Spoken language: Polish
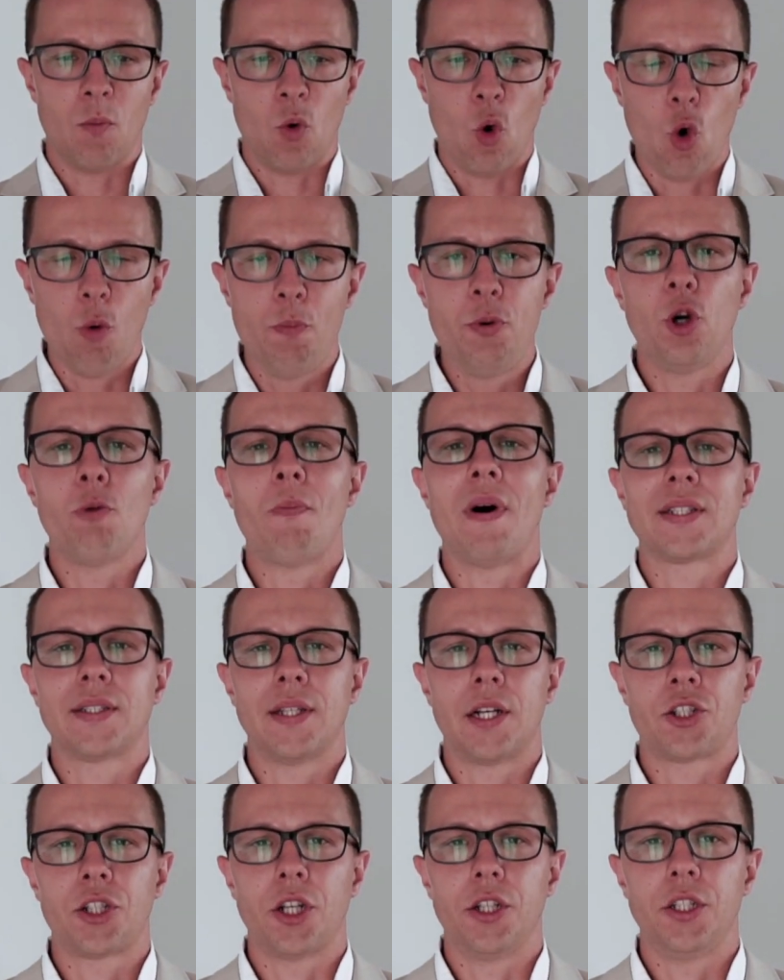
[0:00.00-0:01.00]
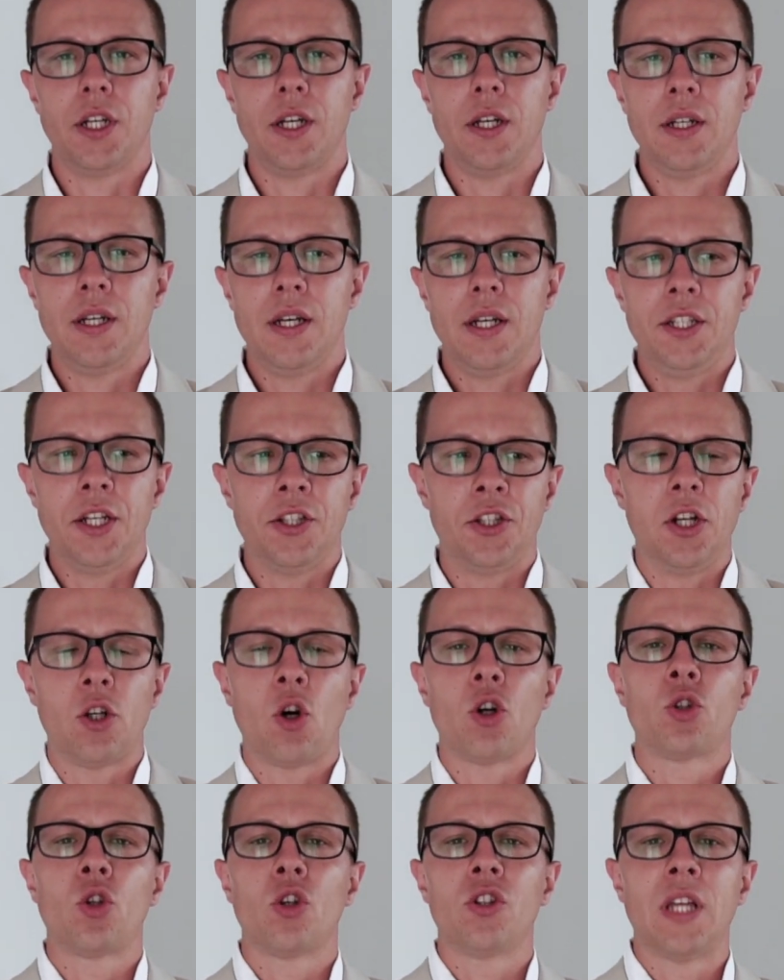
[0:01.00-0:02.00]
ubiór ma znaczenie, nie
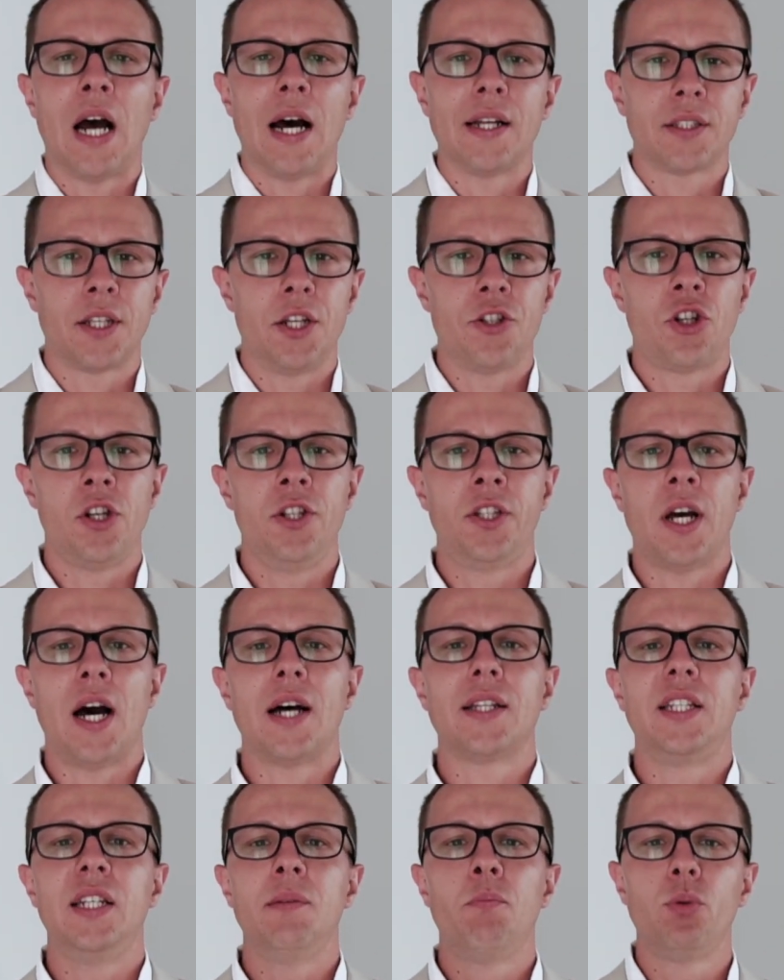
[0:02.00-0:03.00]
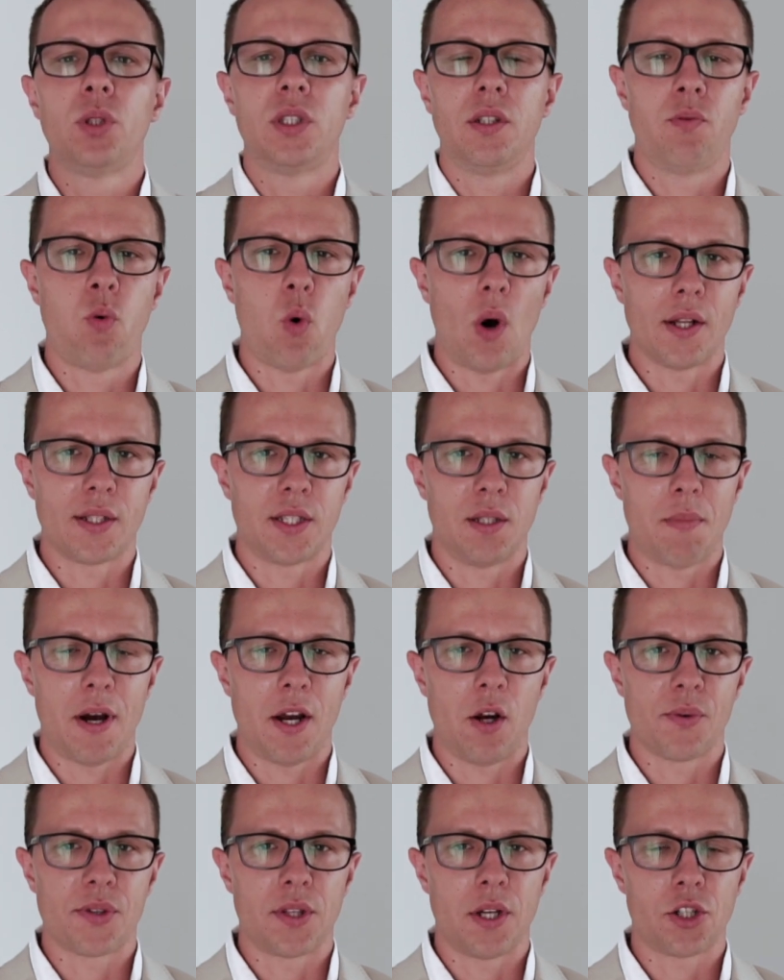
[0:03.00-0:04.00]
tylko dodatki, czyli te atrybuty władzy
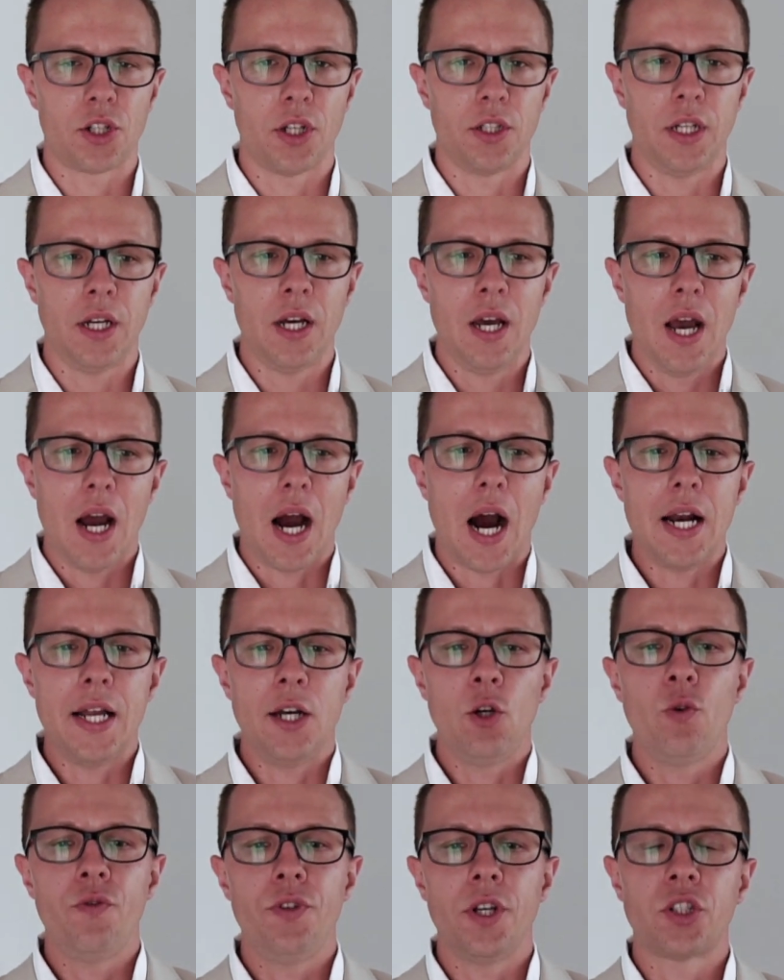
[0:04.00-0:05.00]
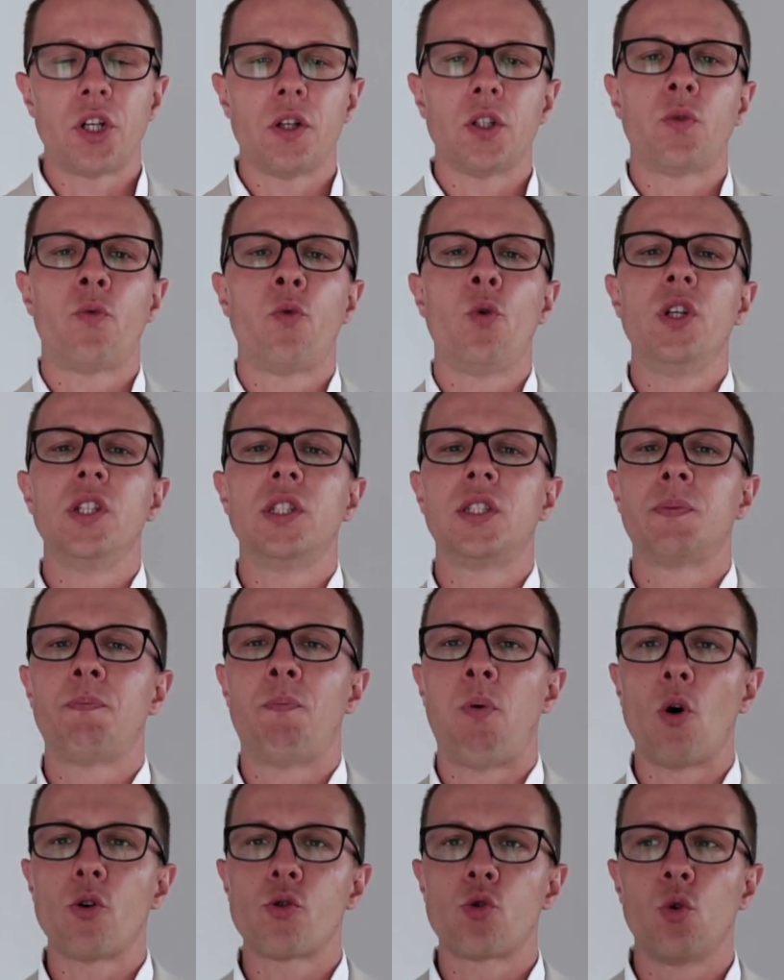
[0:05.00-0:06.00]
mają znaczenie, ale również twój
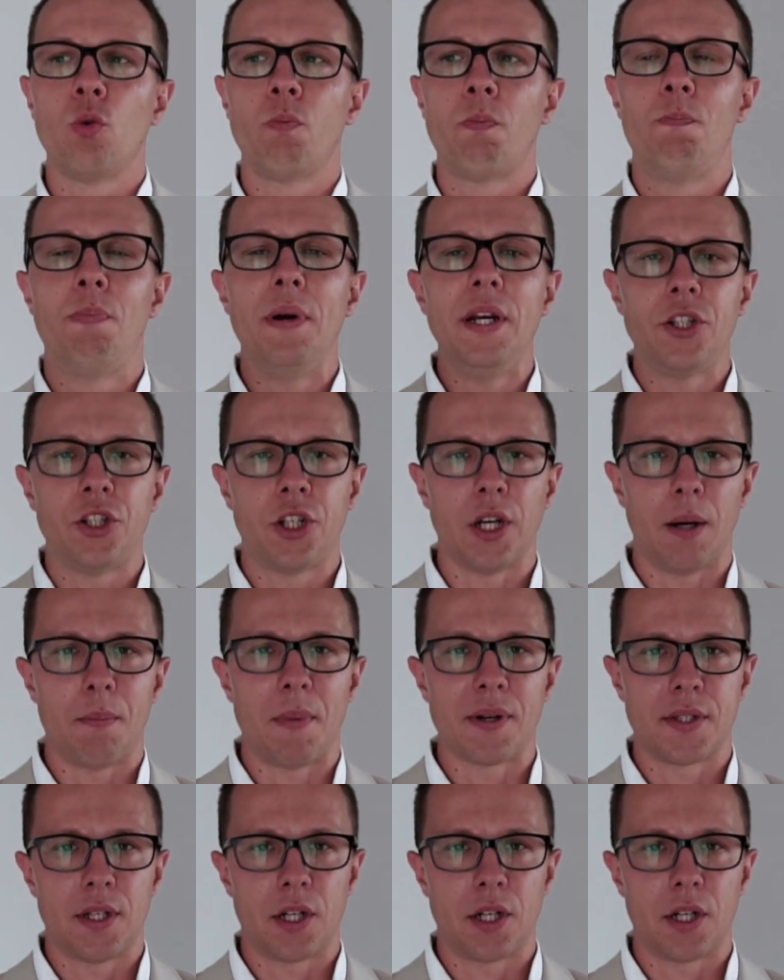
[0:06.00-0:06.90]
sposób bycia ma